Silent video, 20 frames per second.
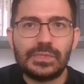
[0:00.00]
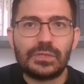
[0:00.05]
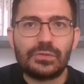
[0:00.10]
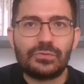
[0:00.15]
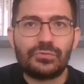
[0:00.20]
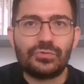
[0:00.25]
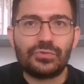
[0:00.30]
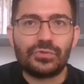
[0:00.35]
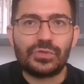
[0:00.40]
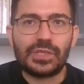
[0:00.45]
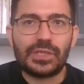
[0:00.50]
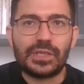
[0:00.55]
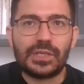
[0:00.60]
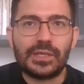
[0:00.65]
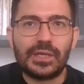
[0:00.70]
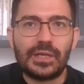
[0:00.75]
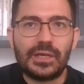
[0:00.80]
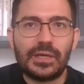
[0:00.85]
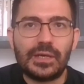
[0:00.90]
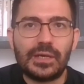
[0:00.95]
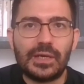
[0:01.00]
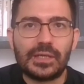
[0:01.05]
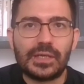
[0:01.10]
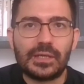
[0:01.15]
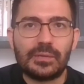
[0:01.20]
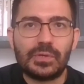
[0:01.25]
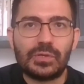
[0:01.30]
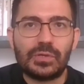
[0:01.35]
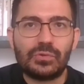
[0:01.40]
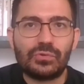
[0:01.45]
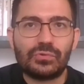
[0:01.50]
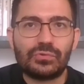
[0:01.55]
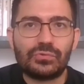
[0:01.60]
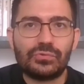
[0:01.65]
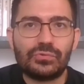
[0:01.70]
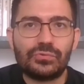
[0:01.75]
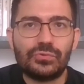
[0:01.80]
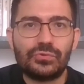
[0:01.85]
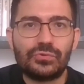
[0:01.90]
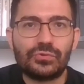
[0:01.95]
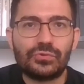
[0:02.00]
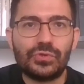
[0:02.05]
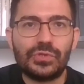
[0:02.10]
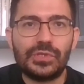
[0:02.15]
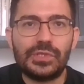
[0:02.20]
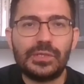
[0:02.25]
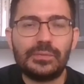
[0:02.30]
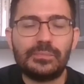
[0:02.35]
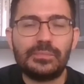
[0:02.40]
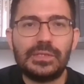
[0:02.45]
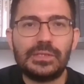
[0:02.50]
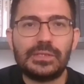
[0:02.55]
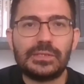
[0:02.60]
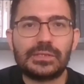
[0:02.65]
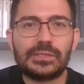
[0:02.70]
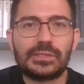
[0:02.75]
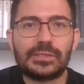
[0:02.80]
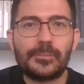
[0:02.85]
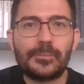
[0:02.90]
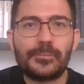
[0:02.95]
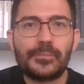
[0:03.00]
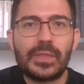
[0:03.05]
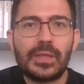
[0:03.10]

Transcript: e, Türkiye'ye egemen olduğunu söyleyebiliriz